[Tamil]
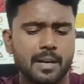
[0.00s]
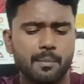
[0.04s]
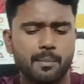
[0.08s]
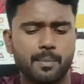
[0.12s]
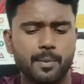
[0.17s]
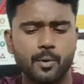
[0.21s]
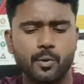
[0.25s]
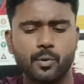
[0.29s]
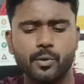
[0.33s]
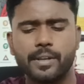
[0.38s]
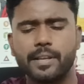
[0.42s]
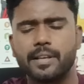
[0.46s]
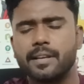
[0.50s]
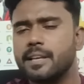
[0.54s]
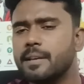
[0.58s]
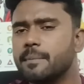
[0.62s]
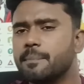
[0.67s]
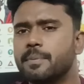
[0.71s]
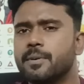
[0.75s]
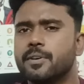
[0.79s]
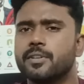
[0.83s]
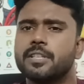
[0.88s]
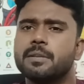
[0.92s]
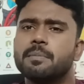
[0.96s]
ப்ரோ
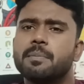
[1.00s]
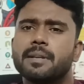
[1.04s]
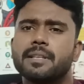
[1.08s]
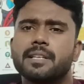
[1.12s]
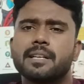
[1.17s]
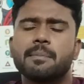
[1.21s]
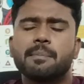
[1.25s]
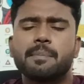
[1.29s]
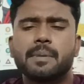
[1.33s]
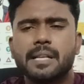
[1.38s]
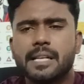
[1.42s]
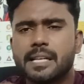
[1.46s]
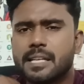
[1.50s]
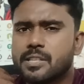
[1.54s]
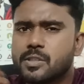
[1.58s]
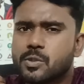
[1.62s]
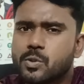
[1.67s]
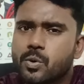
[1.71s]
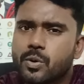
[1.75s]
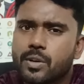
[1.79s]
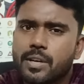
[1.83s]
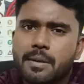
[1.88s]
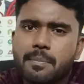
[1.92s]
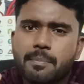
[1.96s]
இப்போ வந்து பார்த்தீங்கன்னா பிளே
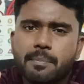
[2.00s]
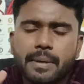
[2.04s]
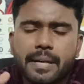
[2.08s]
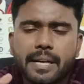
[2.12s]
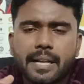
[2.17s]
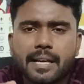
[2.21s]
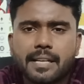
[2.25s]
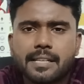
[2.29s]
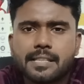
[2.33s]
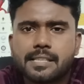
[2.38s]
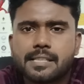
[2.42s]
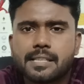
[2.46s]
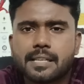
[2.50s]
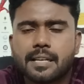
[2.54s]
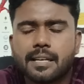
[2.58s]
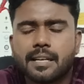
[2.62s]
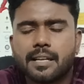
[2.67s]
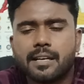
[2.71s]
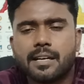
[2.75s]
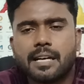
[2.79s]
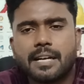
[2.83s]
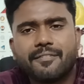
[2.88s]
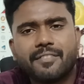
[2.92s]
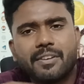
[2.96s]
ஸ்டோர்லேயும் பினான்ஸ்
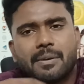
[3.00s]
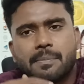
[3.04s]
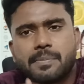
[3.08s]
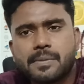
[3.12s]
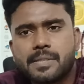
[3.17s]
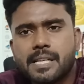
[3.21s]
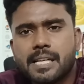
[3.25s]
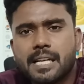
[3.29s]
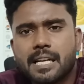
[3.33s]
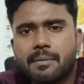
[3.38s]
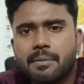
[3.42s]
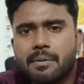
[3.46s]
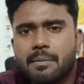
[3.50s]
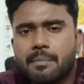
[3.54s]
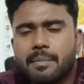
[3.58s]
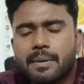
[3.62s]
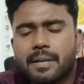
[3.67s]
இல்லை அந்த வெப்சைட்லேயுமே